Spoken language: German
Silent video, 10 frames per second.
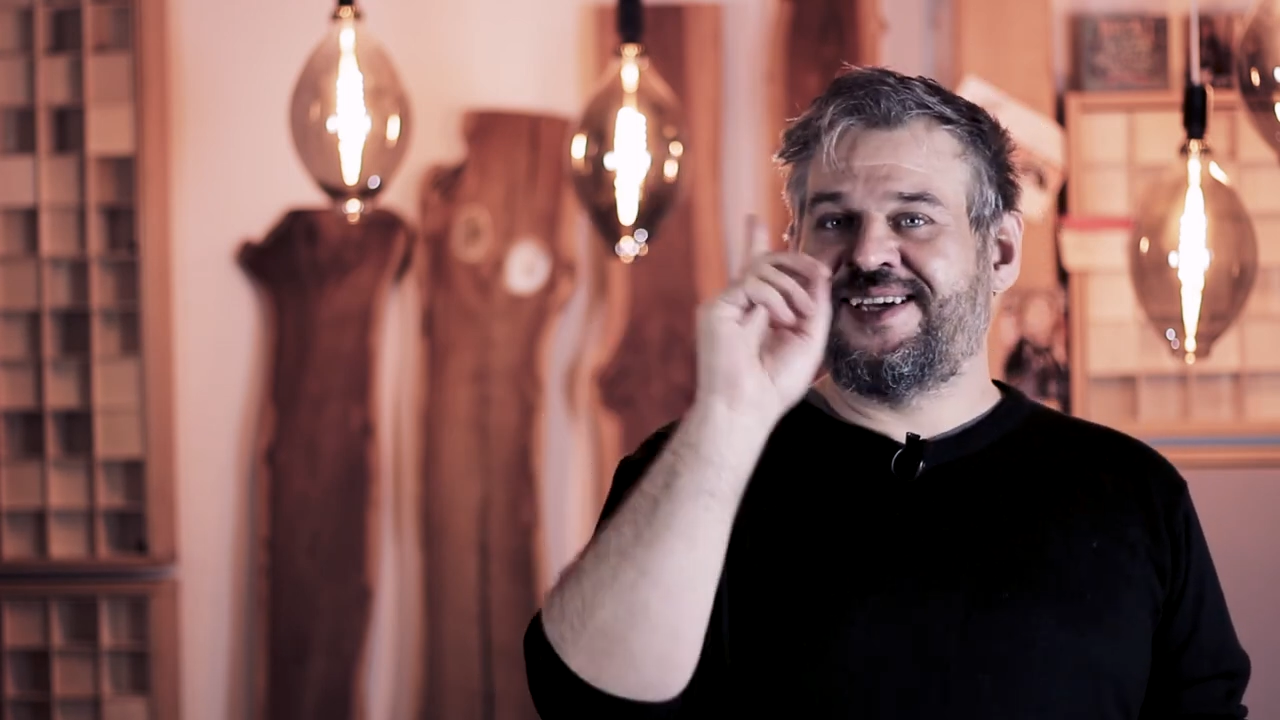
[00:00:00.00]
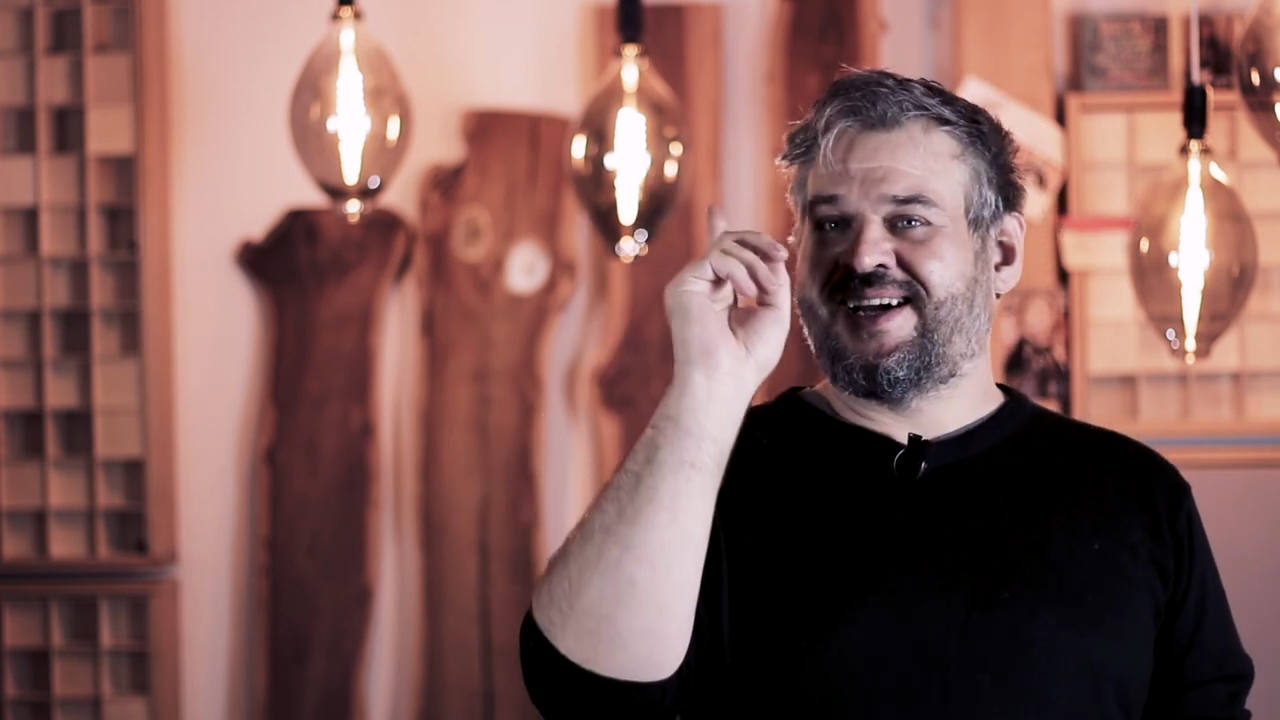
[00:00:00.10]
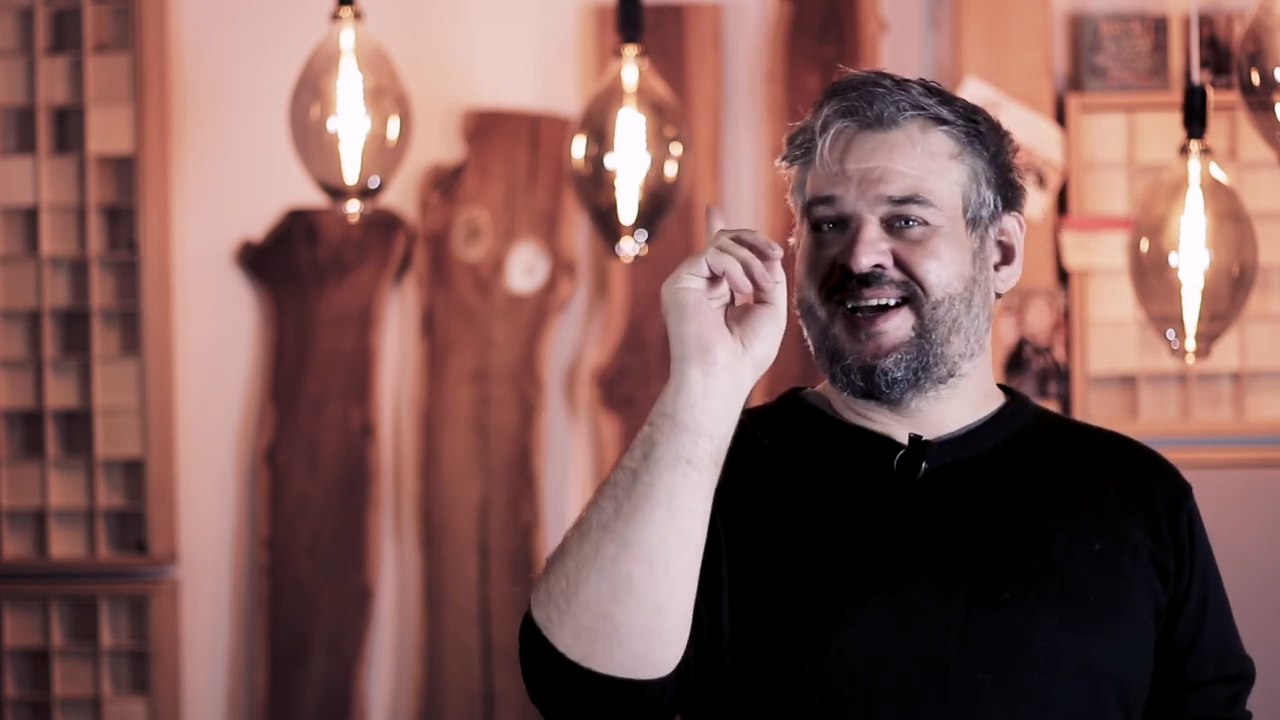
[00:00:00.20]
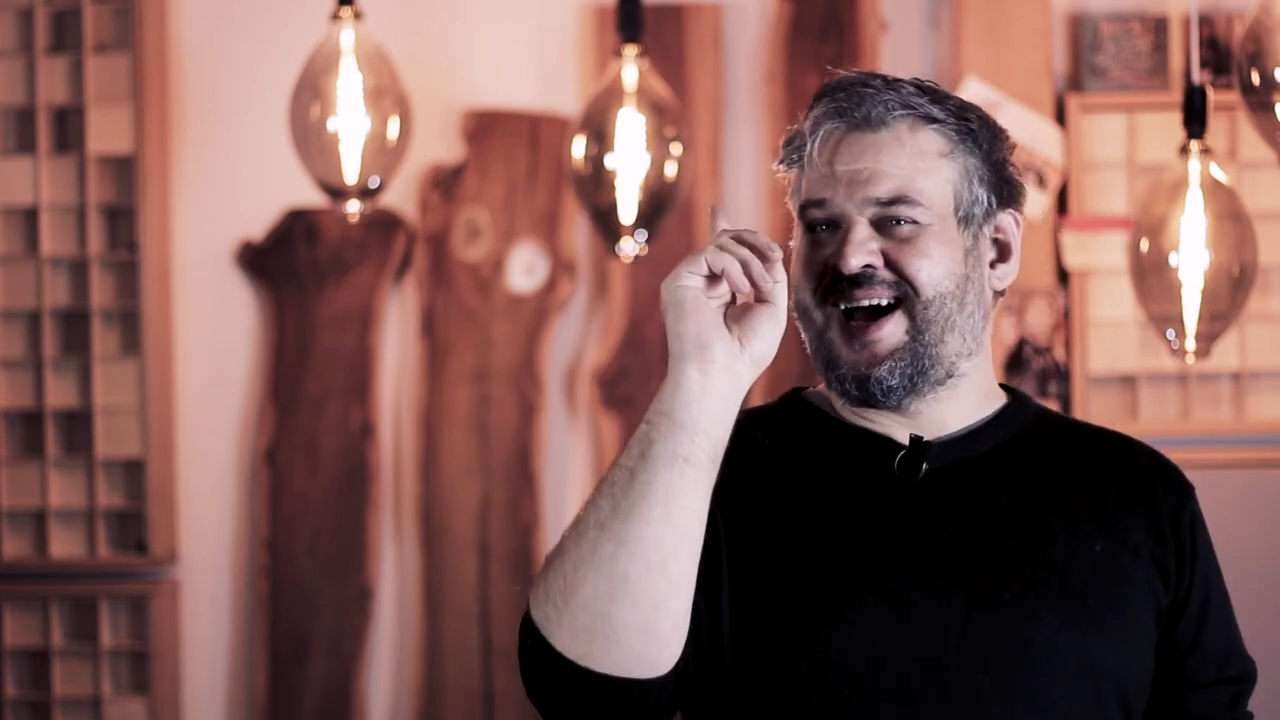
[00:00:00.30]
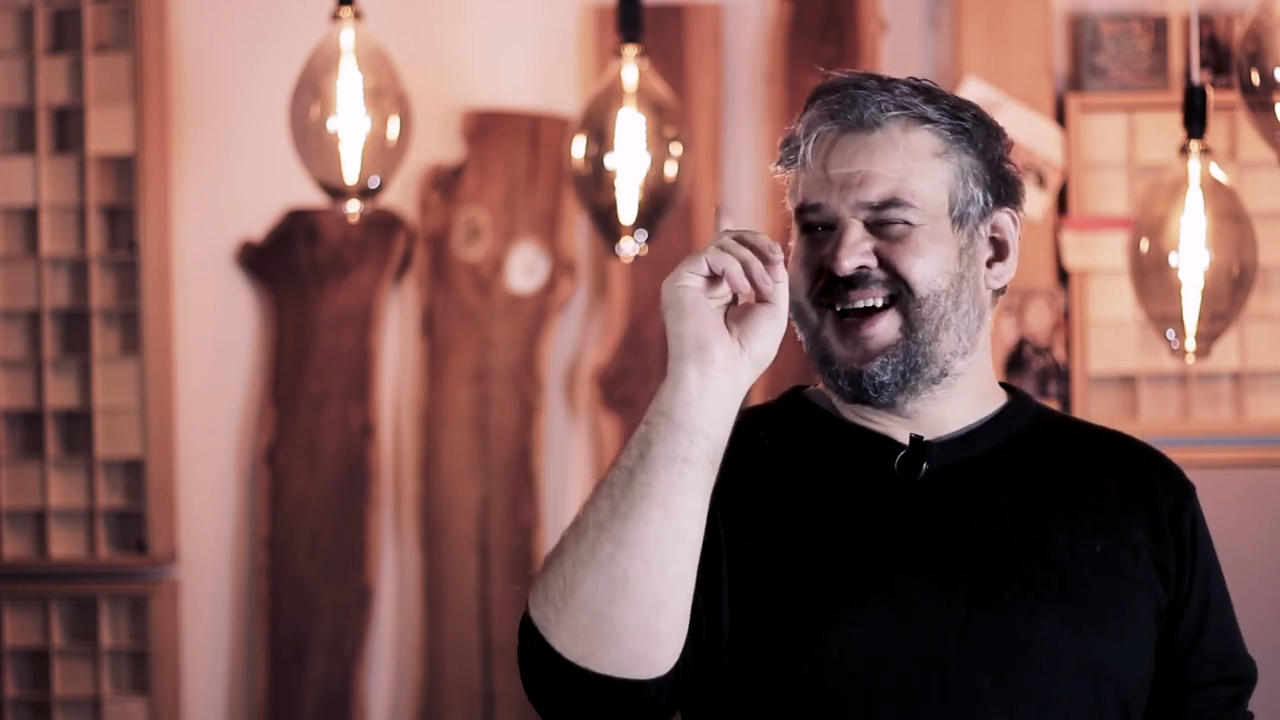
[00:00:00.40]

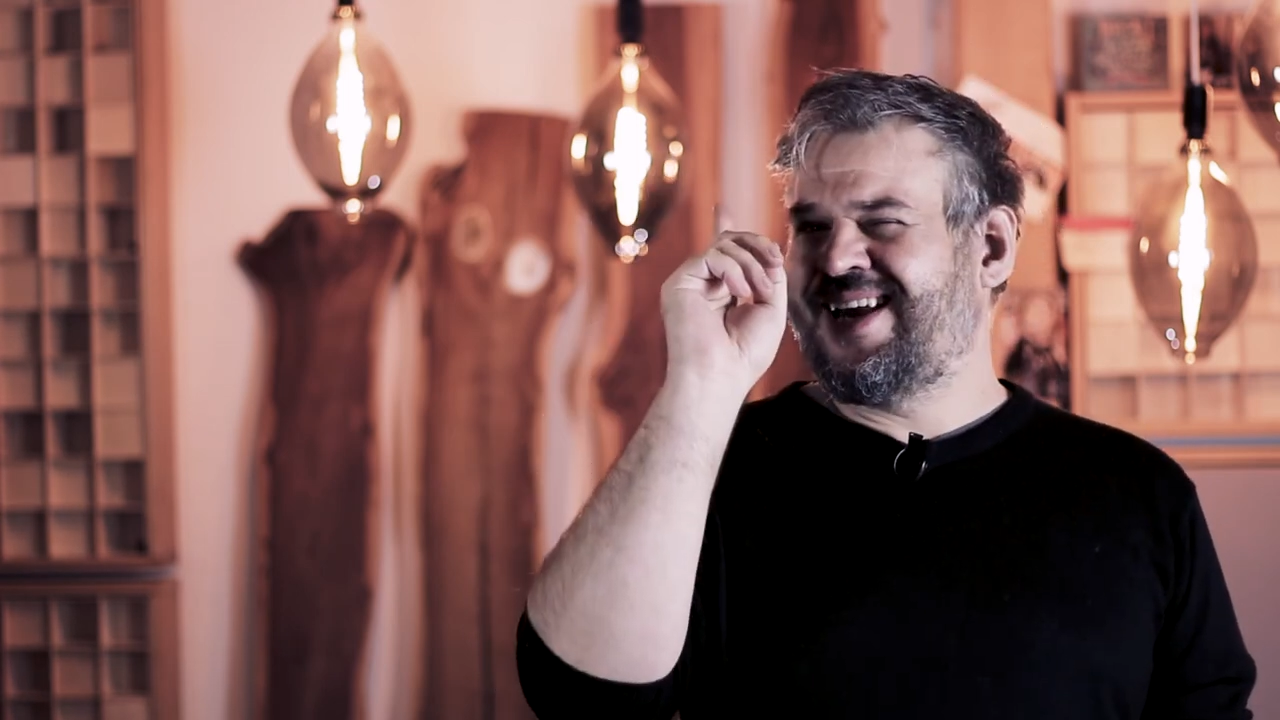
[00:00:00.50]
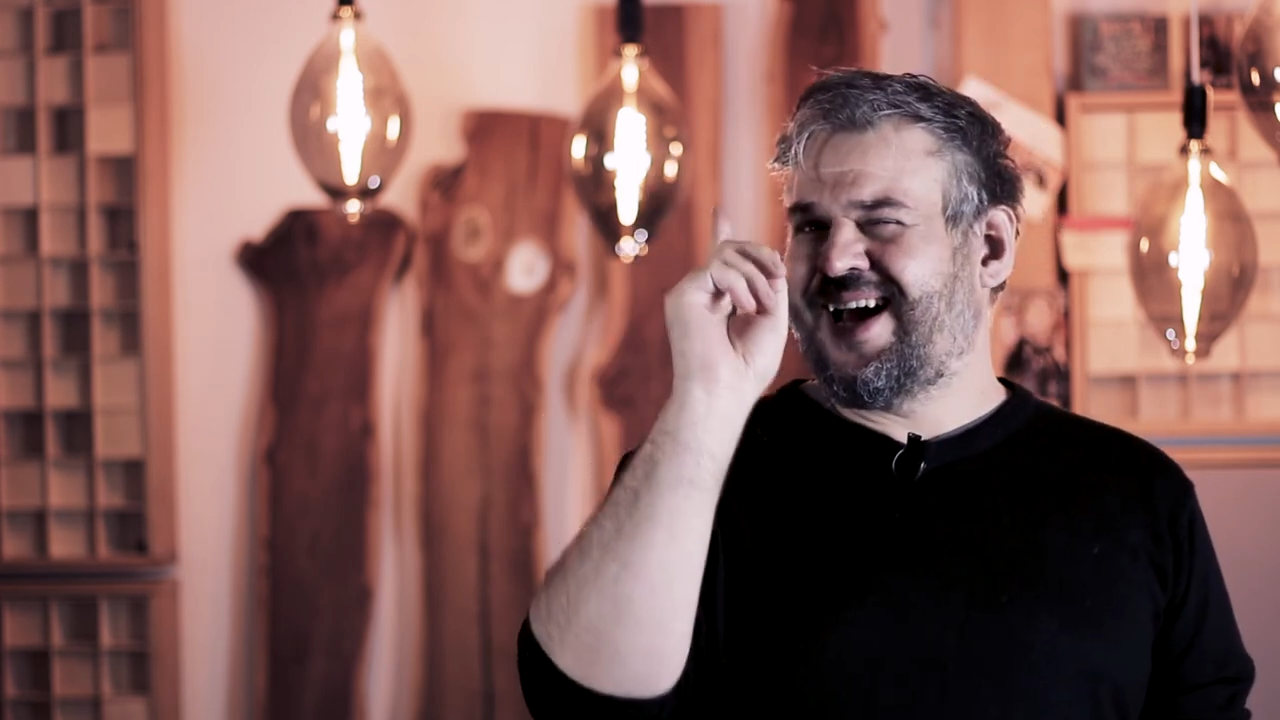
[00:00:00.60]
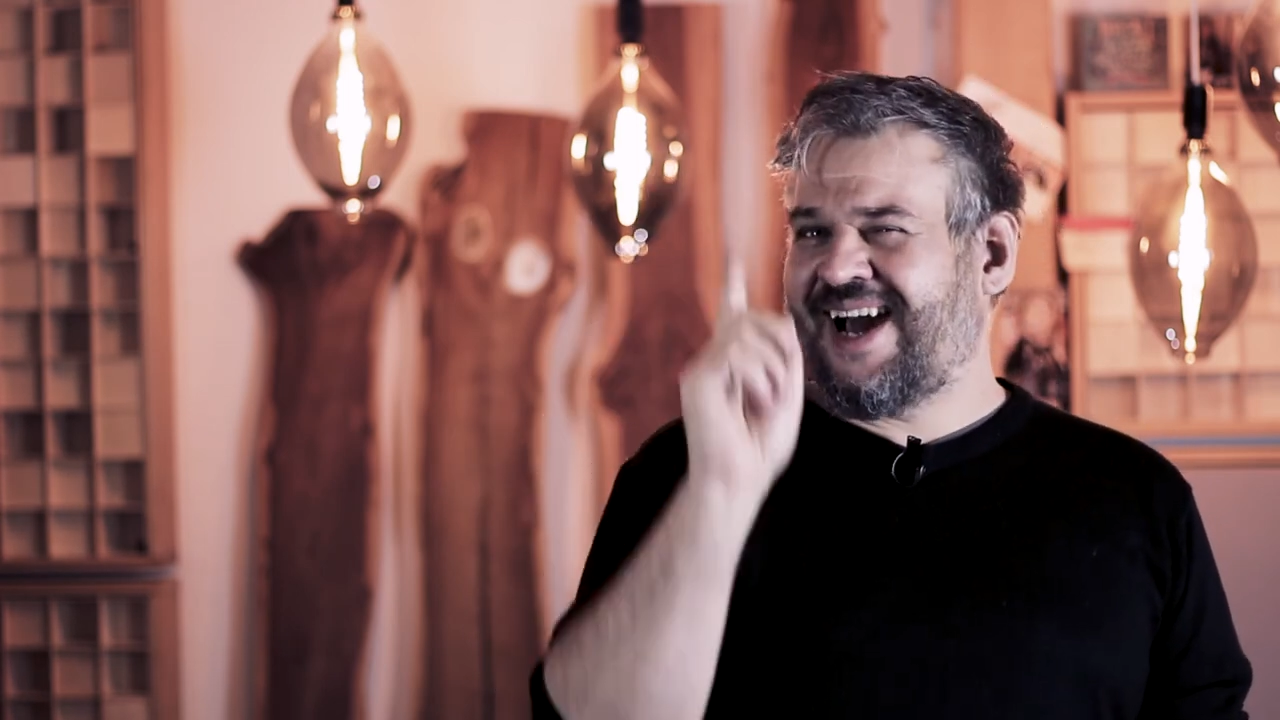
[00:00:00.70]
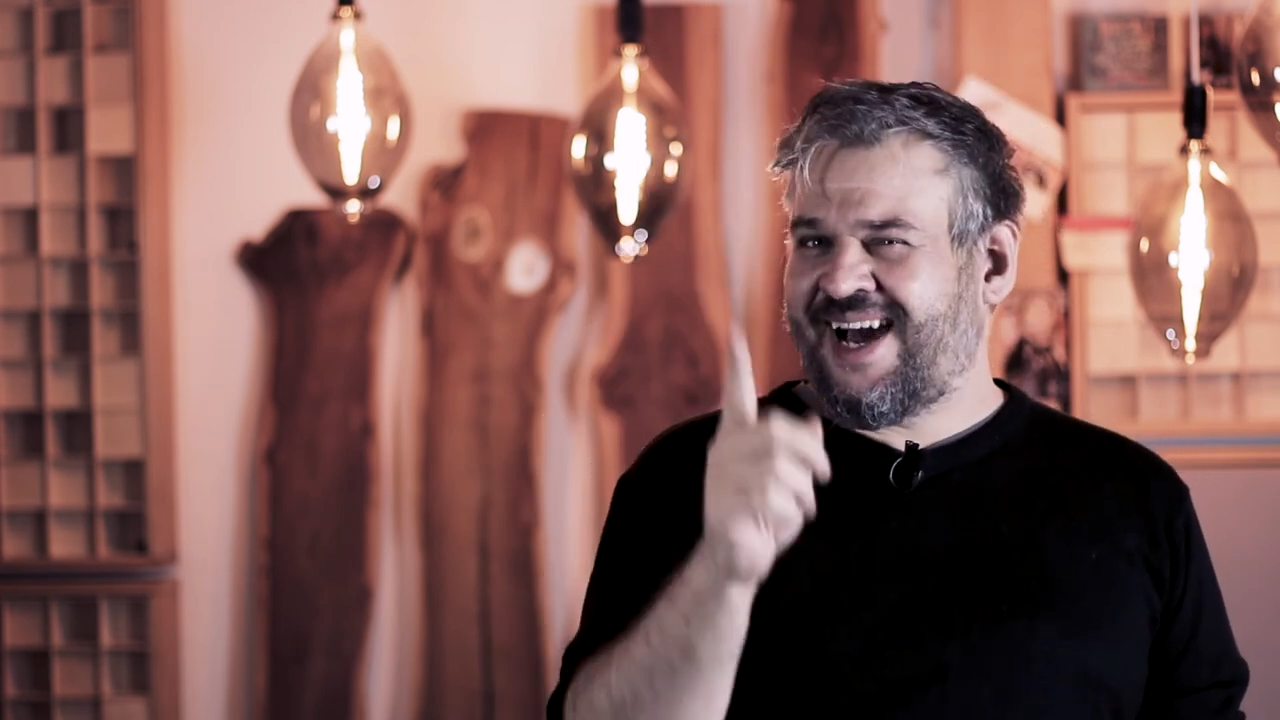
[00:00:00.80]
ihr kein